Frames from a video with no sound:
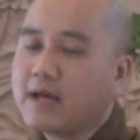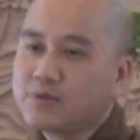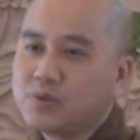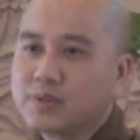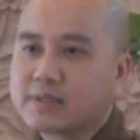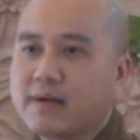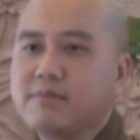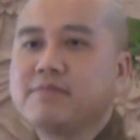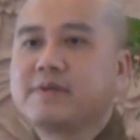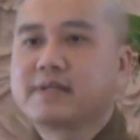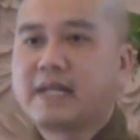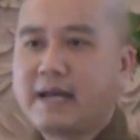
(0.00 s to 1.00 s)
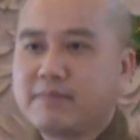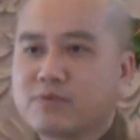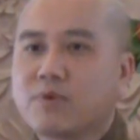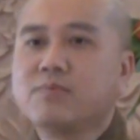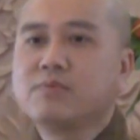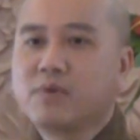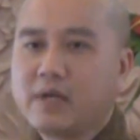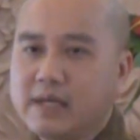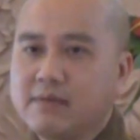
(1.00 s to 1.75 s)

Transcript: theo truyền thống việt nam cúng